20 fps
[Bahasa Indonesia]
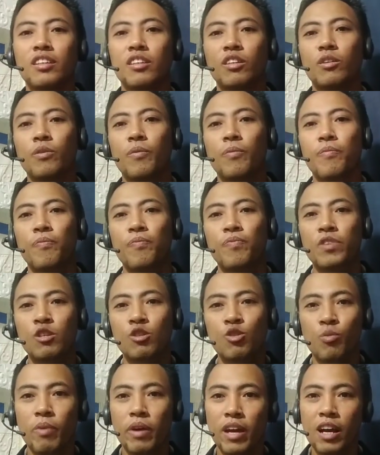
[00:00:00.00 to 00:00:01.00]
gitu
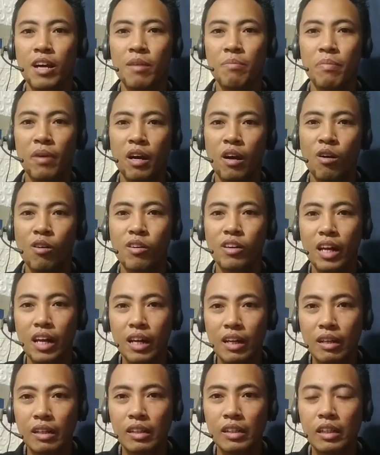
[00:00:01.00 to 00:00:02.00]
supaya apa
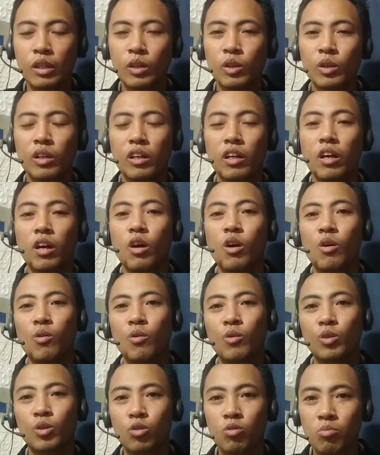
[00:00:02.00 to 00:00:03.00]
orang
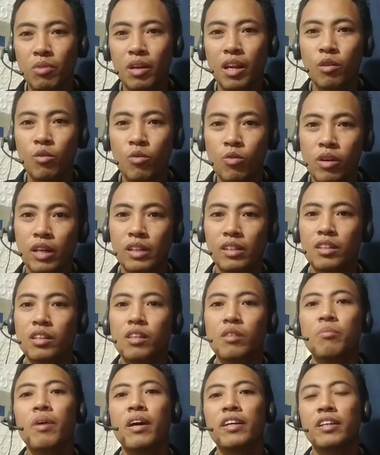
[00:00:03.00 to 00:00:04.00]
untuk melakukan
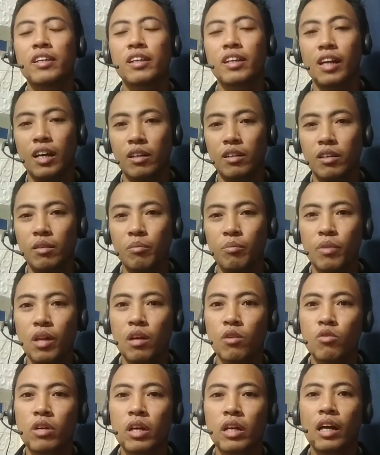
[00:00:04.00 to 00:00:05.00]
kebaikan
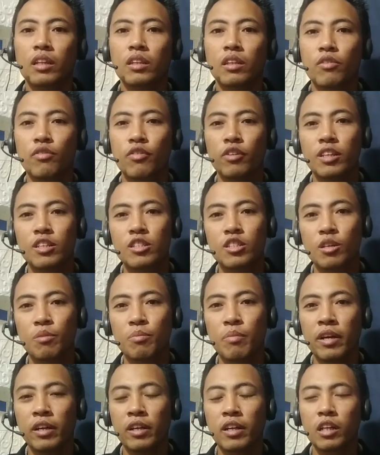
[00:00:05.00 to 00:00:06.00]
melakukan aktivitas
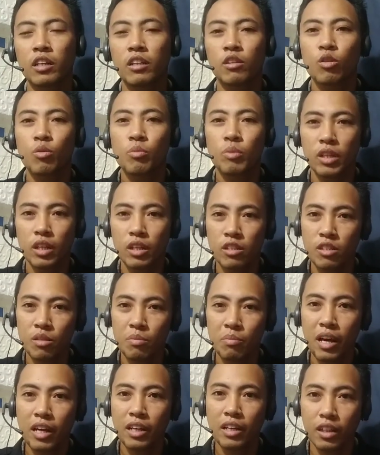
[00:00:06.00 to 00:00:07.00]
kebaikan itu menjadi
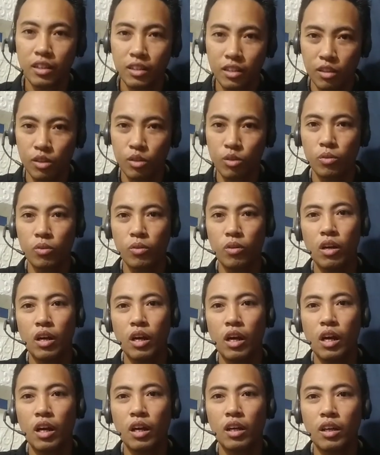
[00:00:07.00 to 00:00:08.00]
semangat gitu
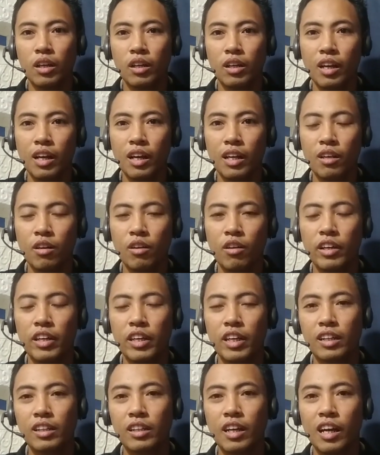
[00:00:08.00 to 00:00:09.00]
kalau
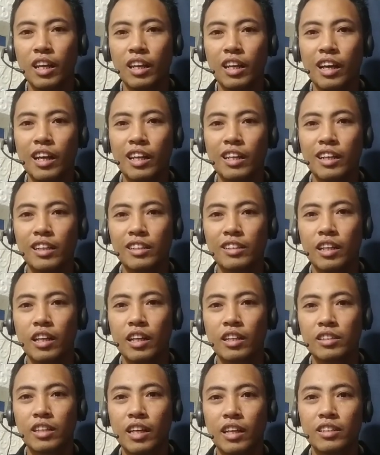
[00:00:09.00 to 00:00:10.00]
yang hal-hal yang
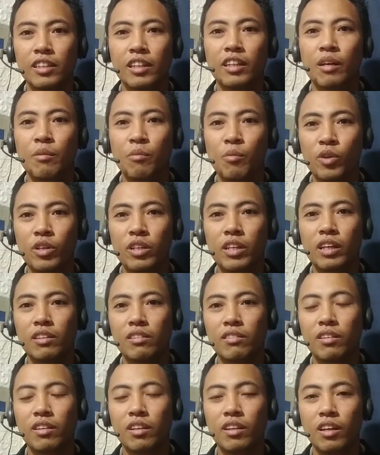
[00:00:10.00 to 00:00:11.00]
jelek saja kemudian
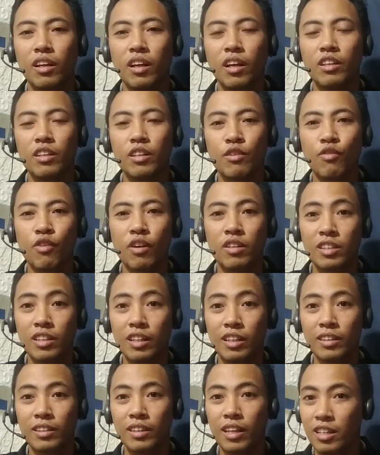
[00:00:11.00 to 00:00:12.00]

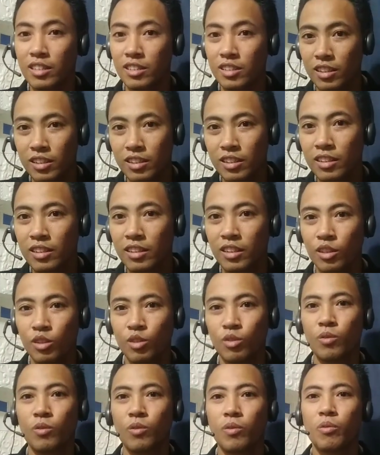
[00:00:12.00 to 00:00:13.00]
difasilitasi
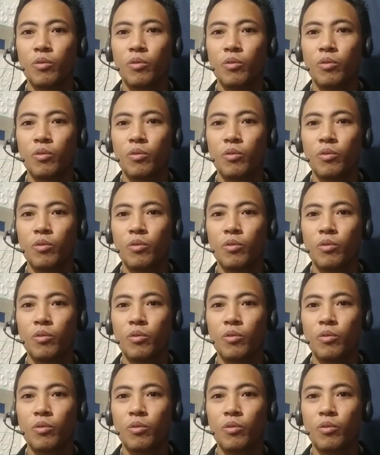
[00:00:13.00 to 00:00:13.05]
gitu